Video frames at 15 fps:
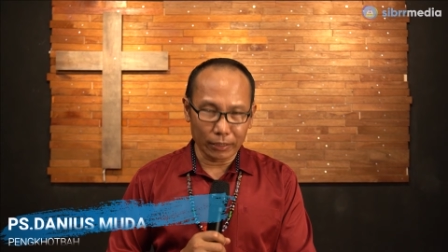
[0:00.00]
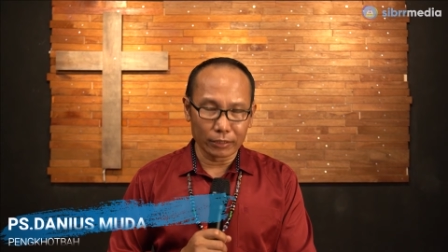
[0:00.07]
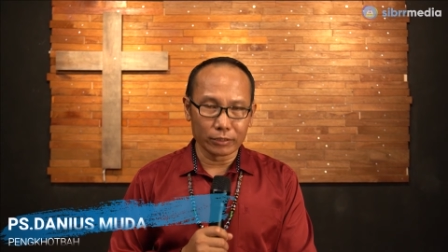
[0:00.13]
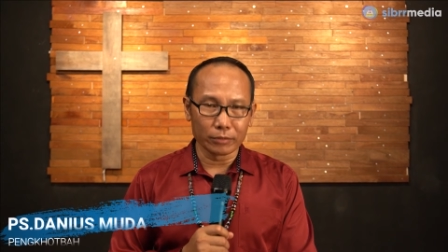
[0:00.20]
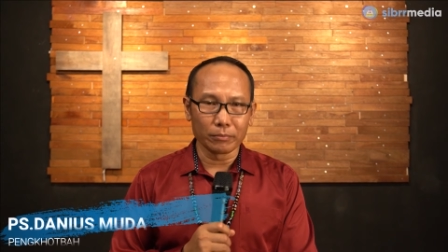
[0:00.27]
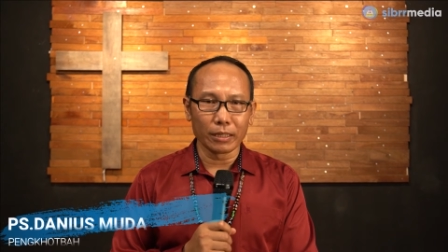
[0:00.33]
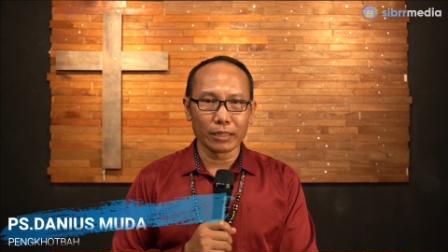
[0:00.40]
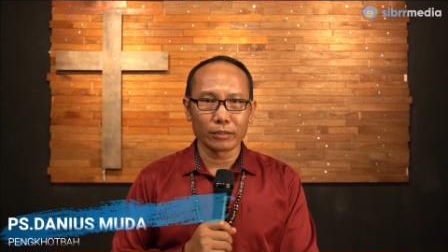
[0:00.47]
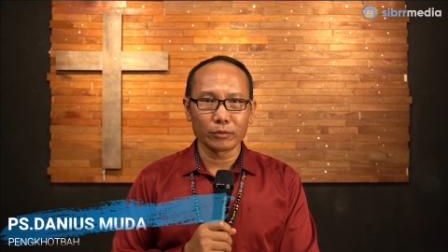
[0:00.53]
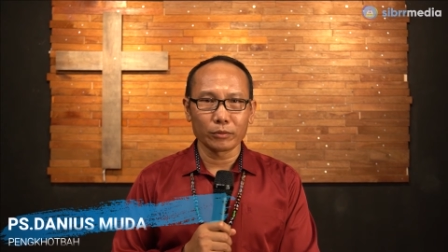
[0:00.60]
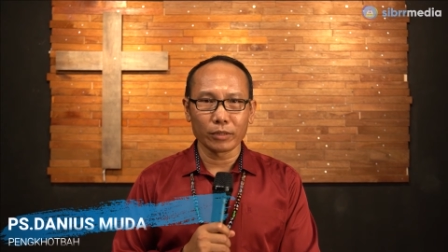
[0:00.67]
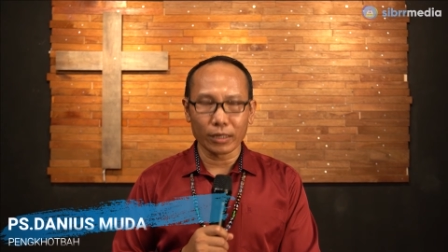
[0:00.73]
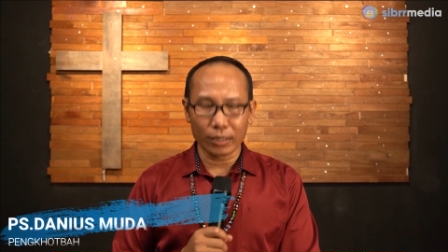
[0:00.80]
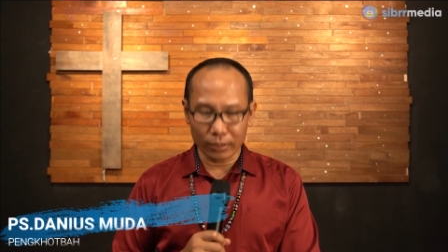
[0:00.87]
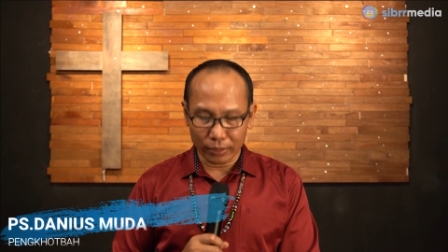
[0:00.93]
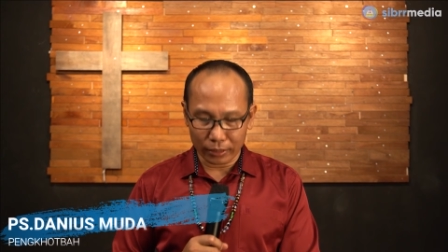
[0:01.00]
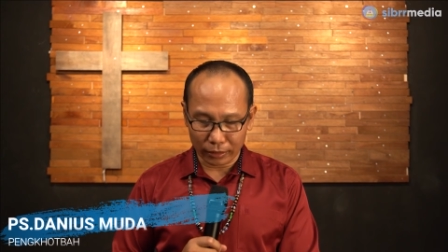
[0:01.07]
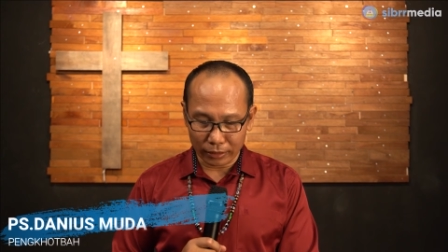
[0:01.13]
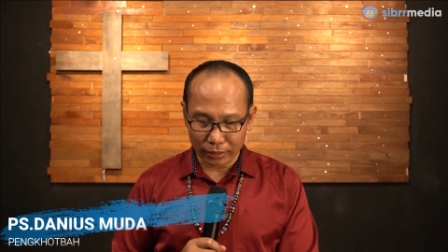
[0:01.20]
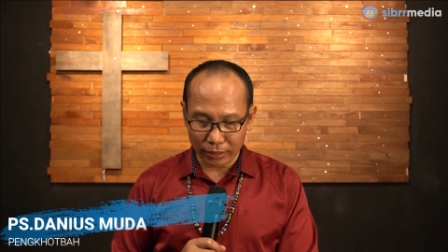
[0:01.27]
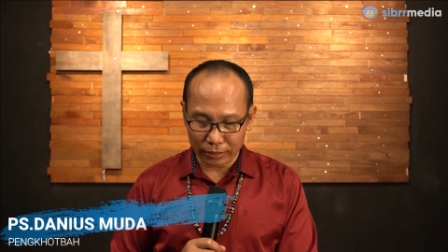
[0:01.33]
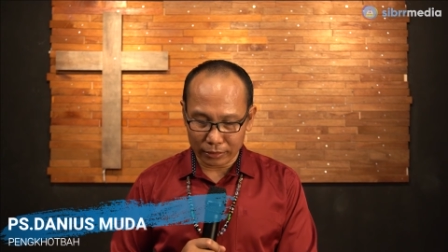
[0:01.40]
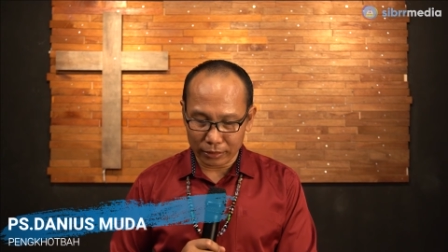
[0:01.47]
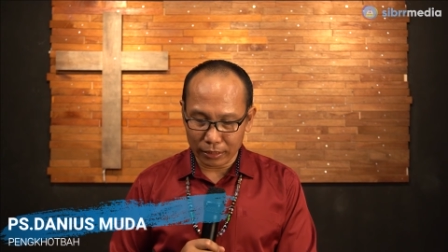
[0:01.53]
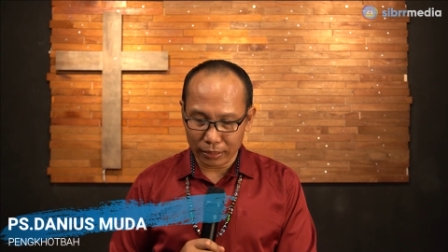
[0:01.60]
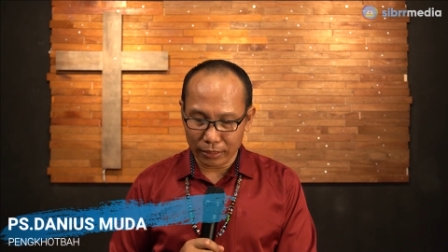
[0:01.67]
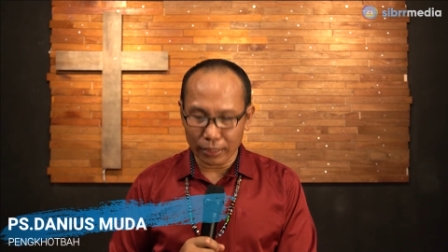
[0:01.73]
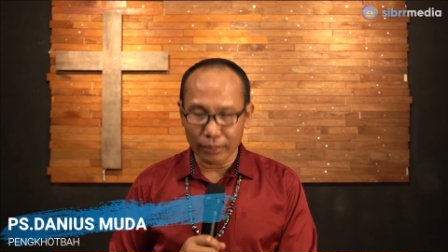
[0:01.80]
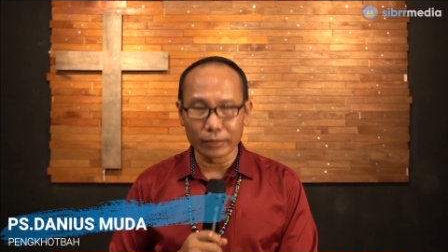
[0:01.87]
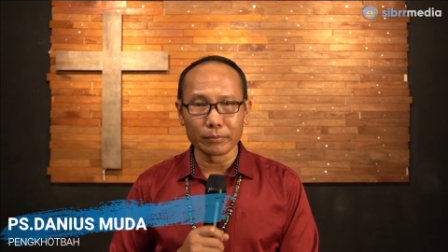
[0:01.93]
kepada jemaat Tuhan yang
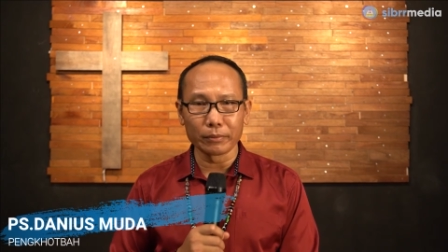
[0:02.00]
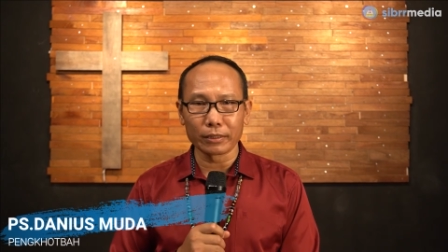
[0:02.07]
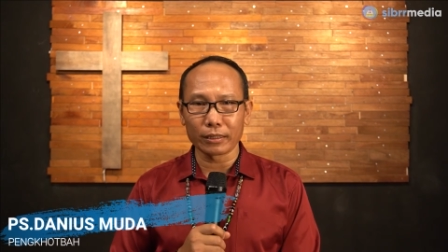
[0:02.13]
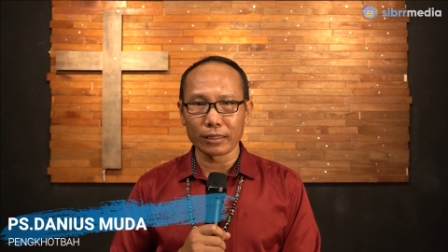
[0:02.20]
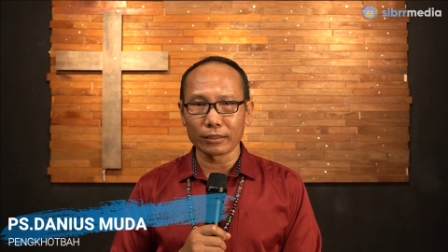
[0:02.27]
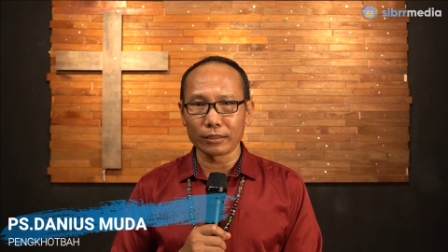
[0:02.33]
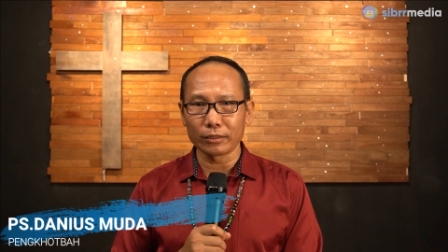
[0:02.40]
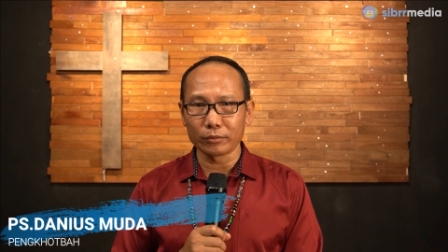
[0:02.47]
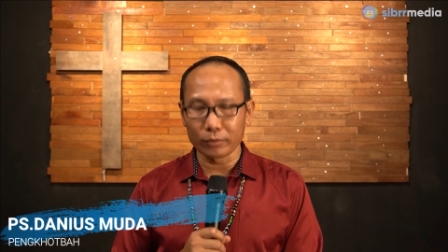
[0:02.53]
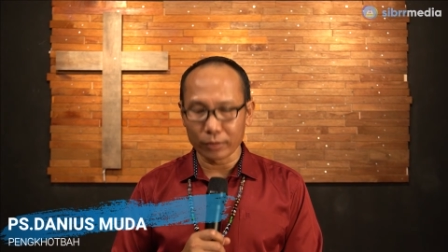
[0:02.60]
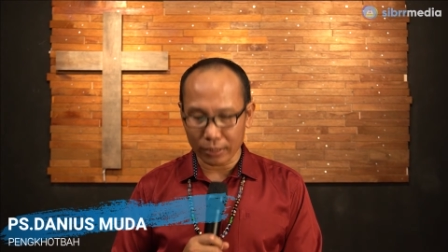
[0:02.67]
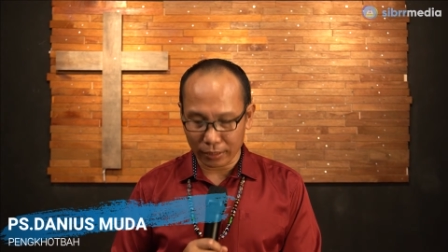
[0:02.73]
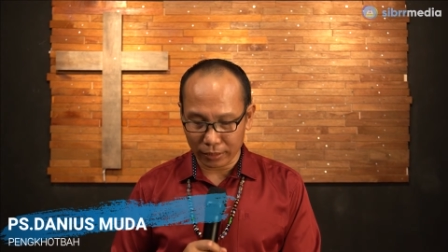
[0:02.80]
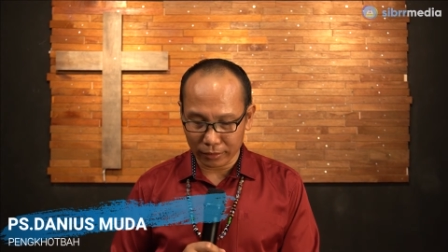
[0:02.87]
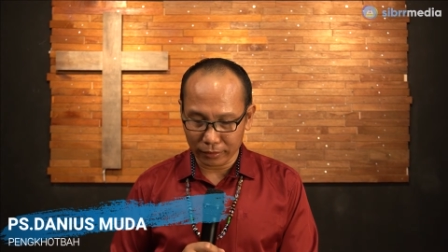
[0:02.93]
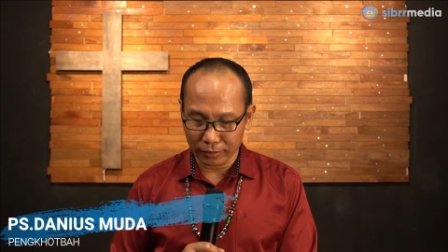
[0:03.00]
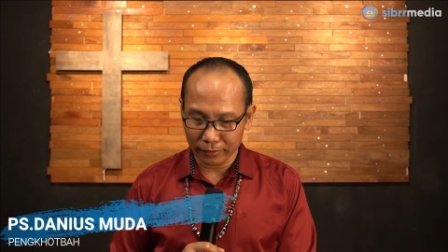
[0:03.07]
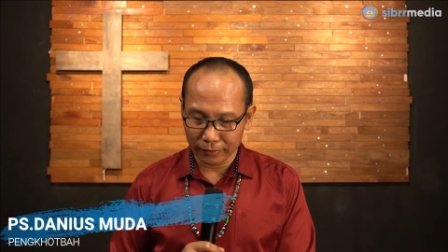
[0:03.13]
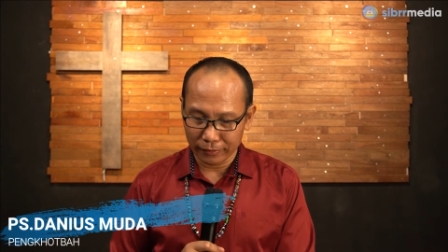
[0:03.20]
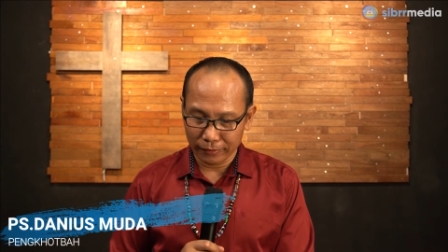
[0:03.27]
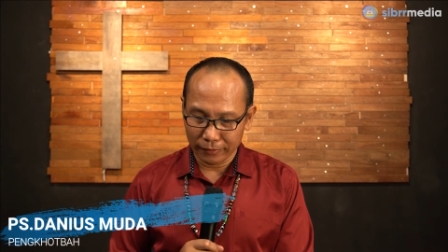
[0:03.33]
dikasihi dan diberkati Tuhan.